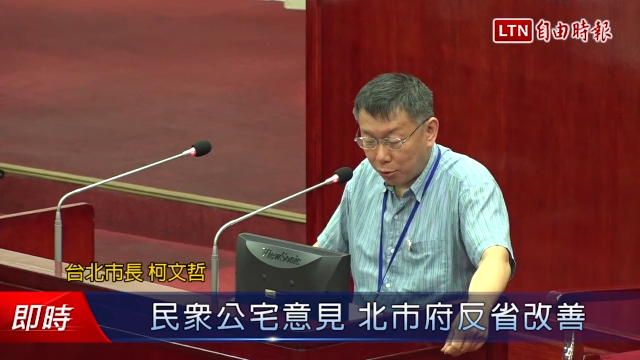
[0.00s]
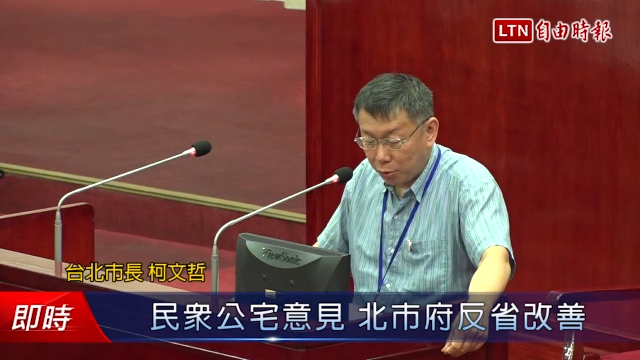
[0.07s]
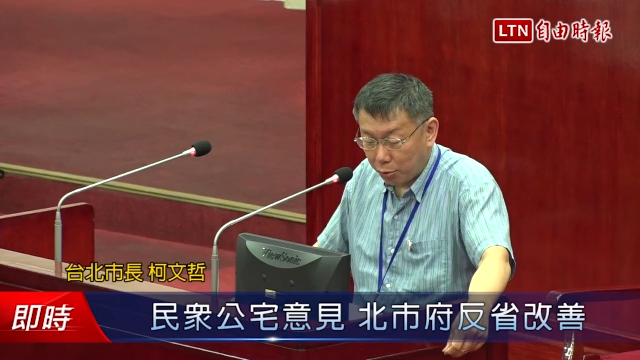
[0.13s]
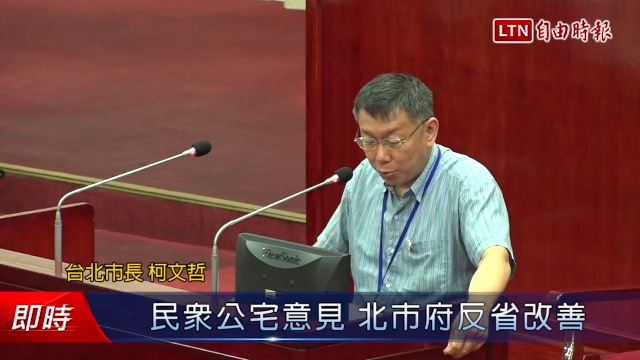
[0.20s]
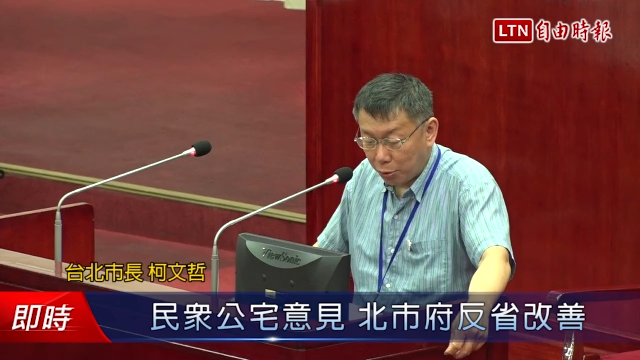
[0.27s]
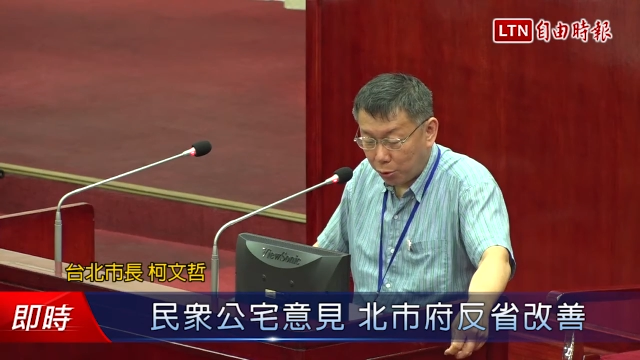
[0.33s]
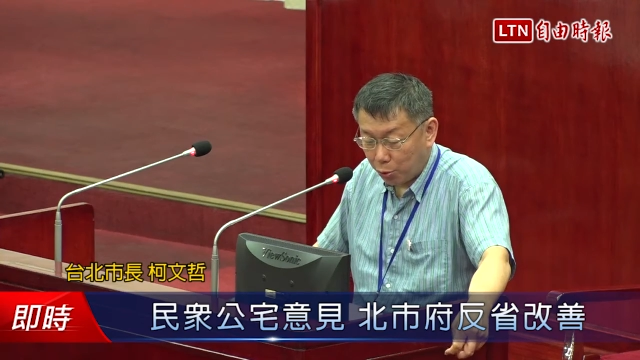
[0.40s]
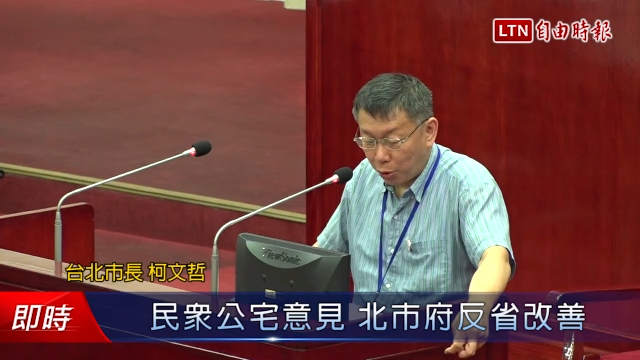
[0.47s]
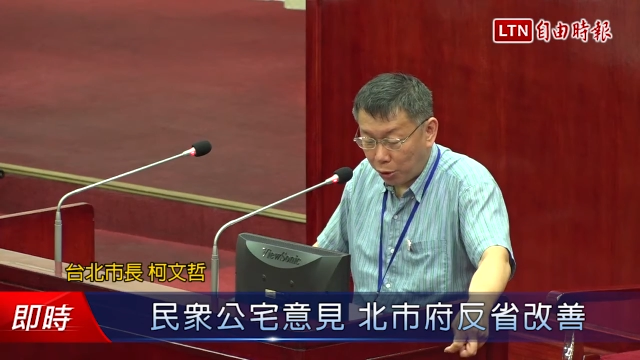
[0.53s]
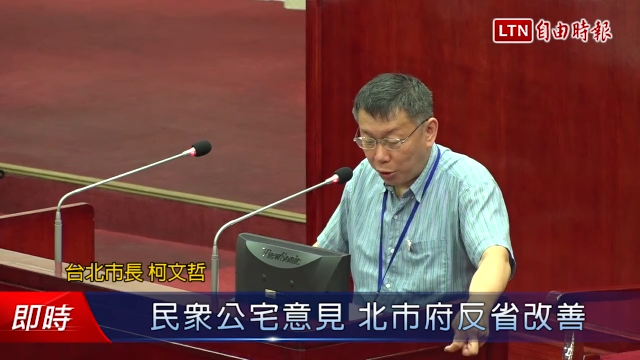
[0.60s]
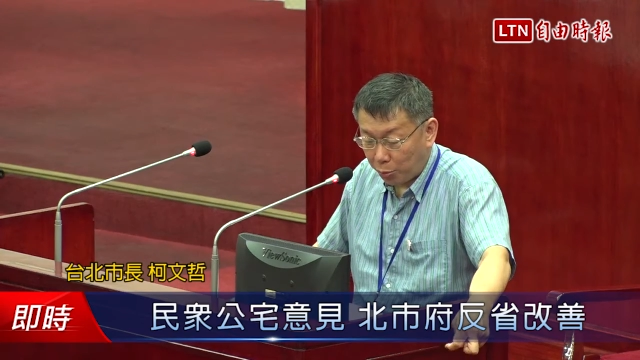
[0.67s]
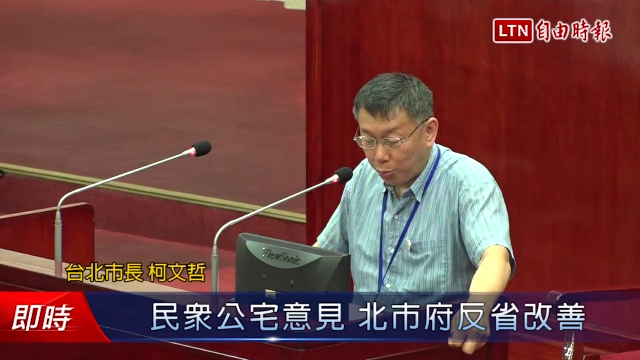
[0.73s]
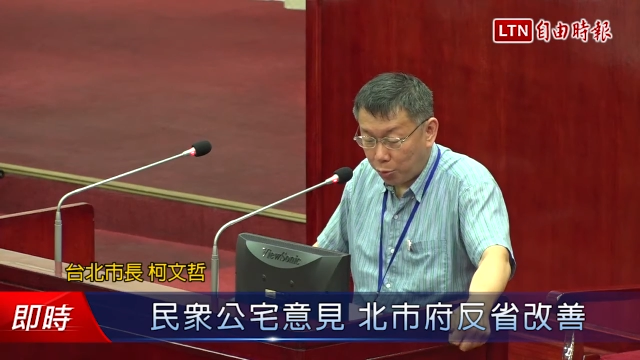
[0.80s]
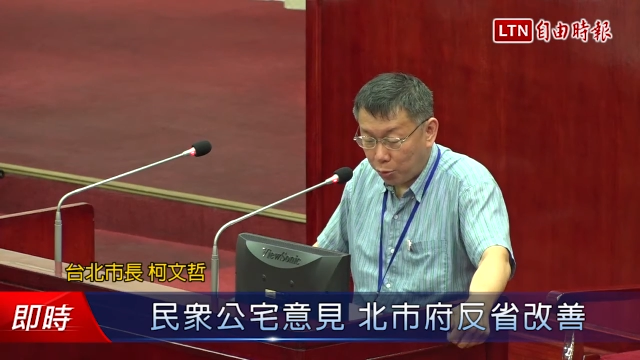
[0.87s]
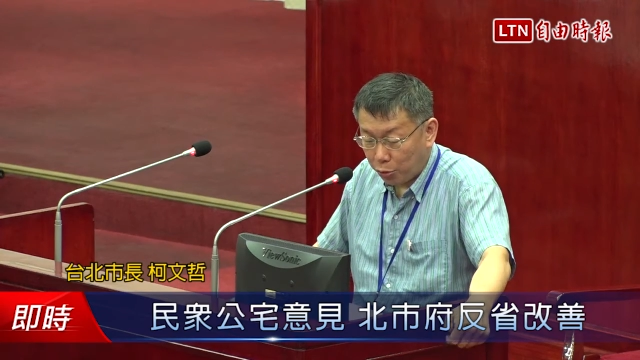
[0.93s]
怎么转
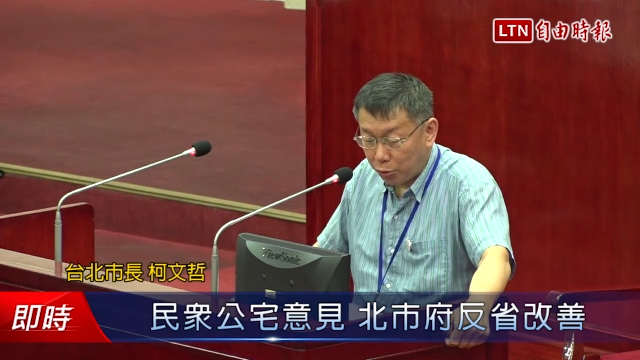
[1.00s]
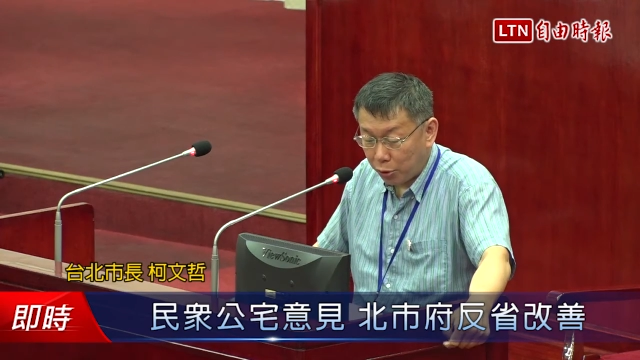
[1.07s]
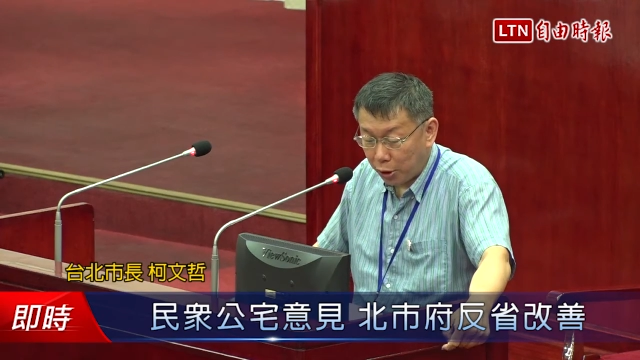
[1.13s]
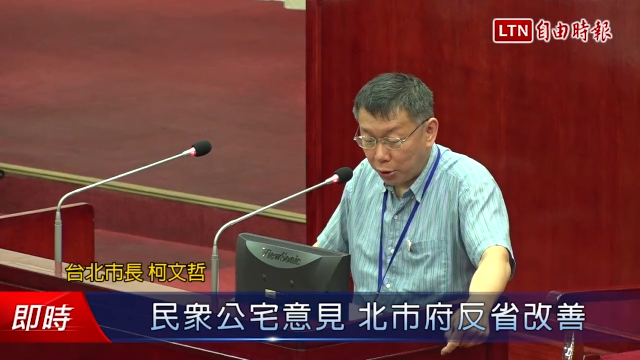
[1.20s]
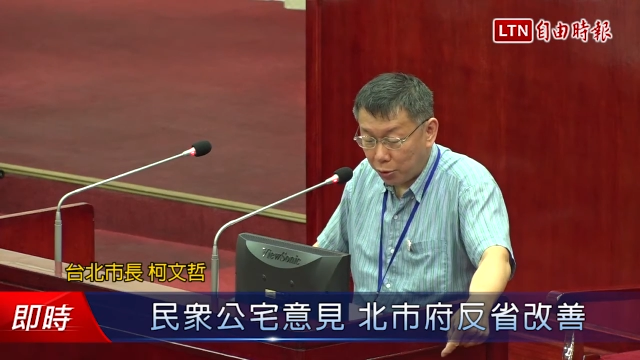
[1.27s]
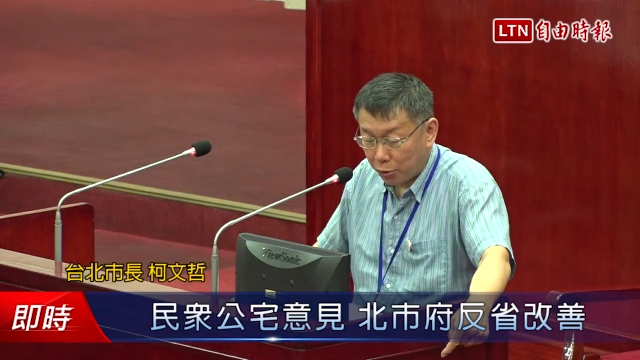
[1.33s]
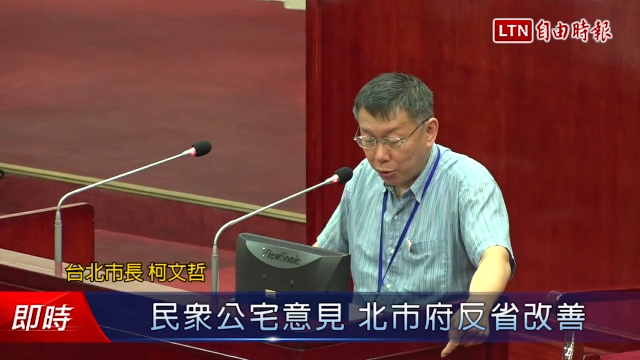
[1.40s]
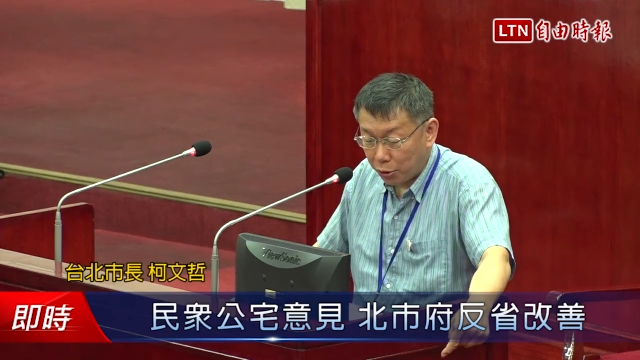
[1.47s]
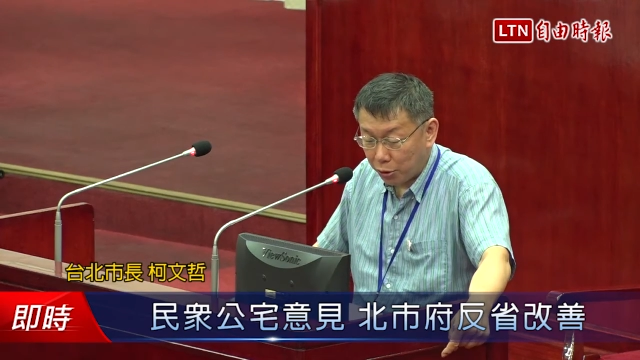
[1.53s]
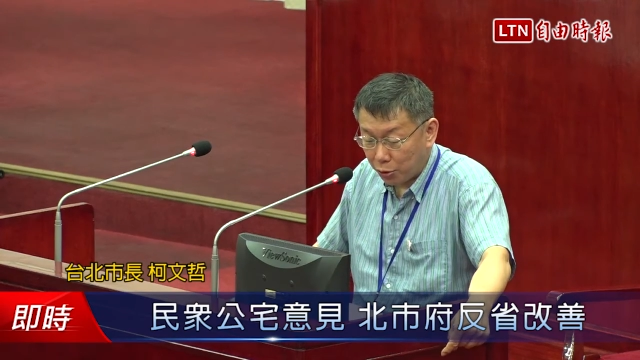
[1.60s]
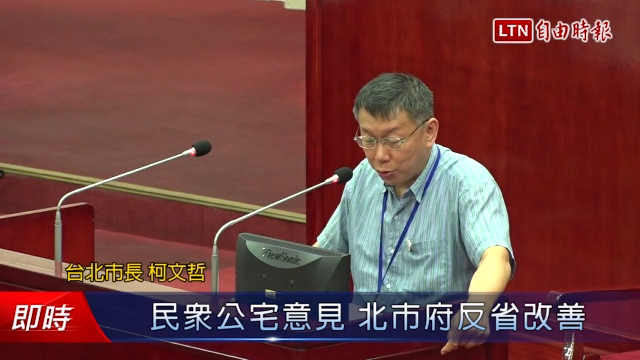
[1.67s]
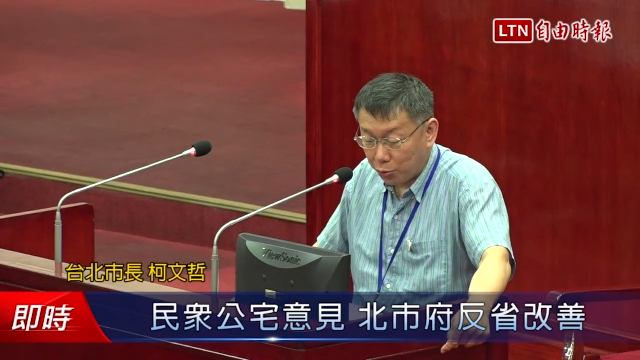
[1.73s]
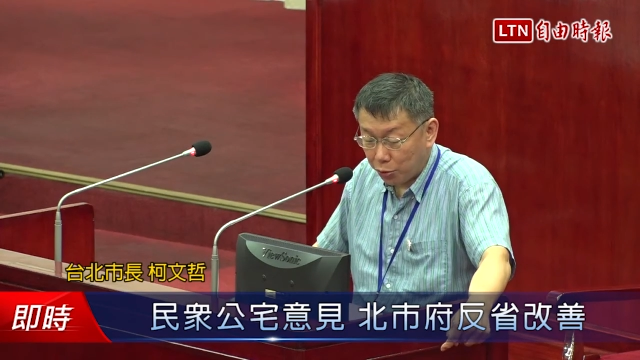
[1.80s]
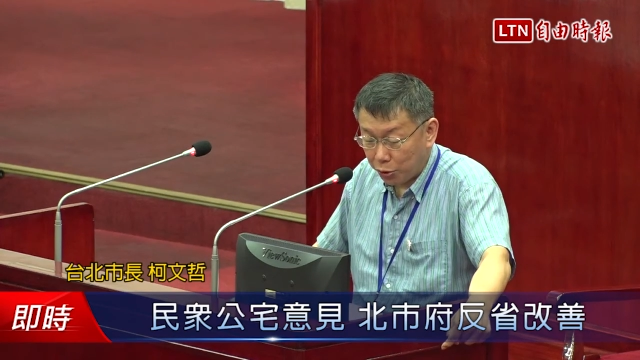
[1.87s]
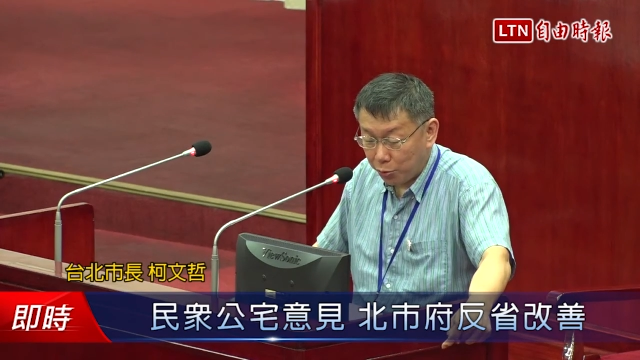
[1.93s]
一部分来做这个
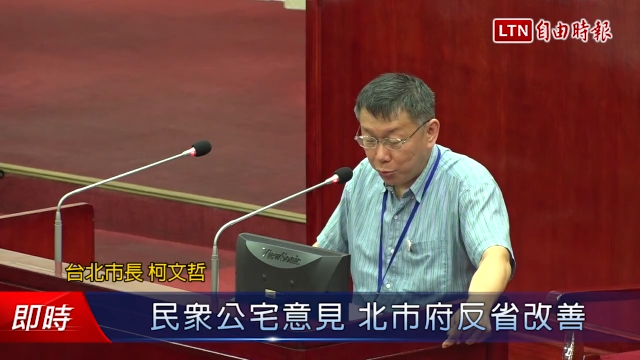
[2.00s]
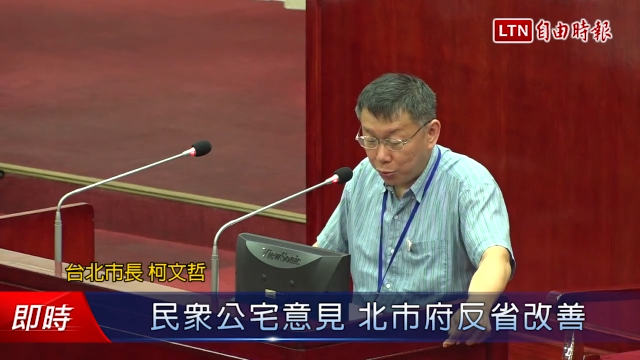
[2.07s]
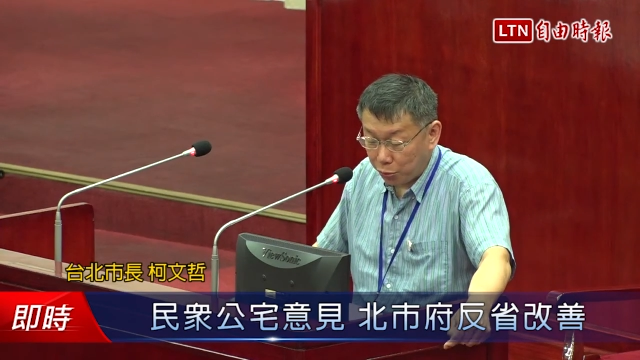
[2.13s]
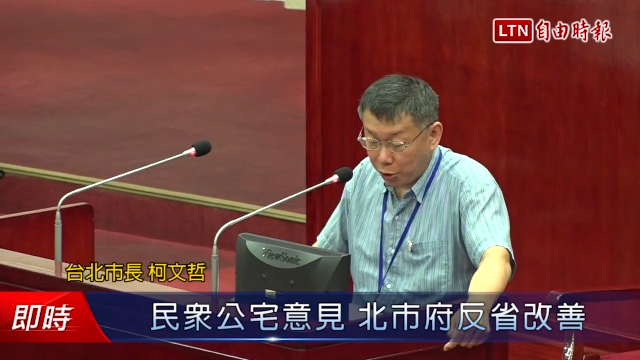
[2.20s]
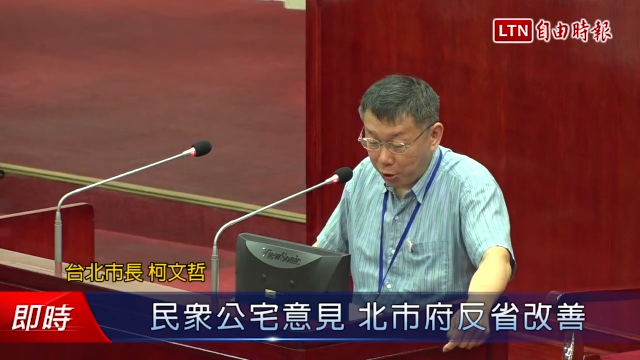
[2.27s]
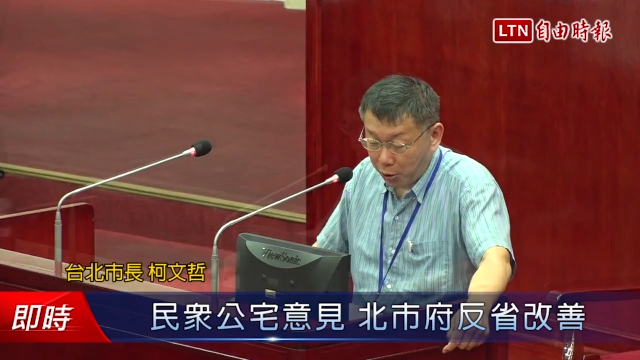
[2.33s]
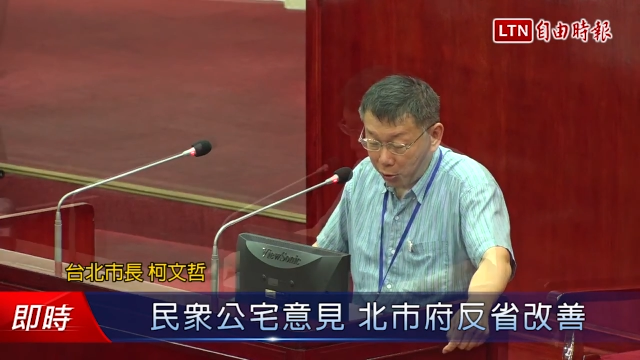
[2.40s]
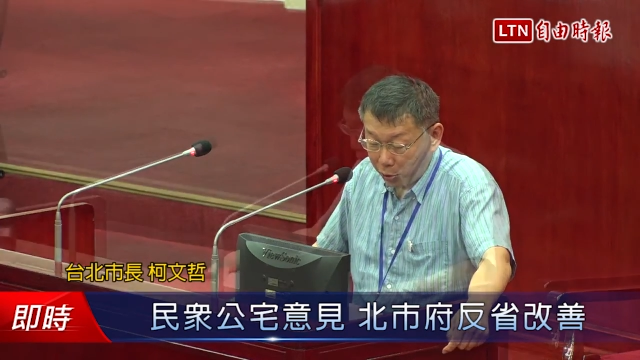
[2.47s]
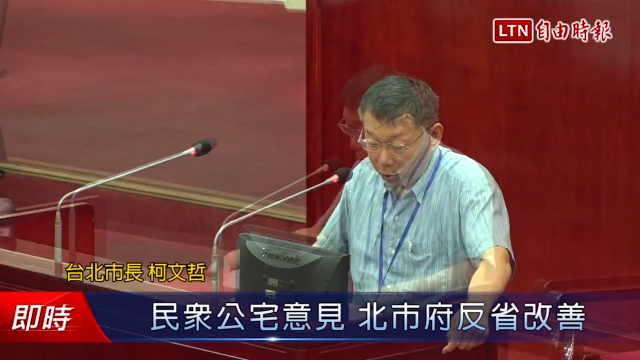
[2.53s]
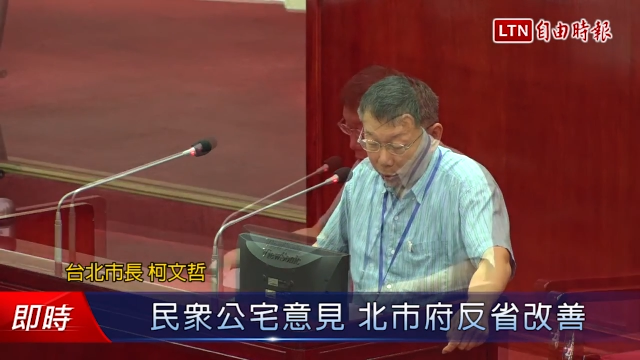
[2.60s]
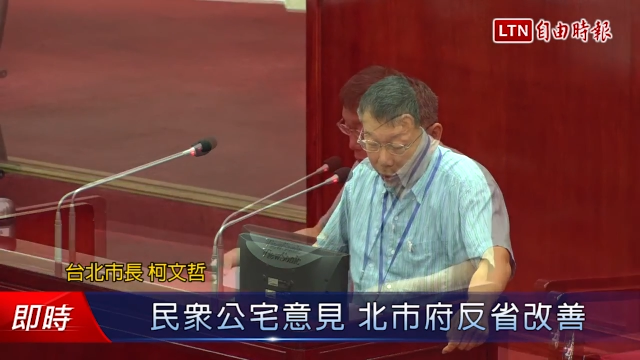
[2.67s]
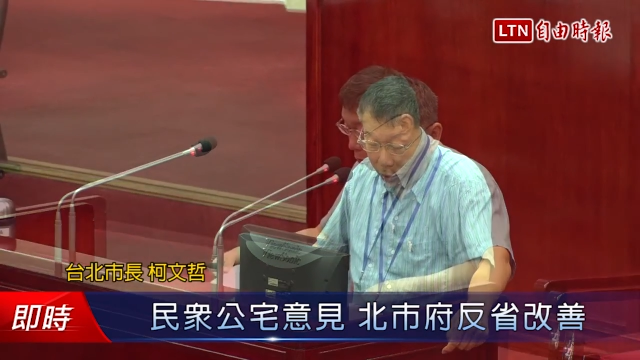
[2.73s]
租金补贴哈？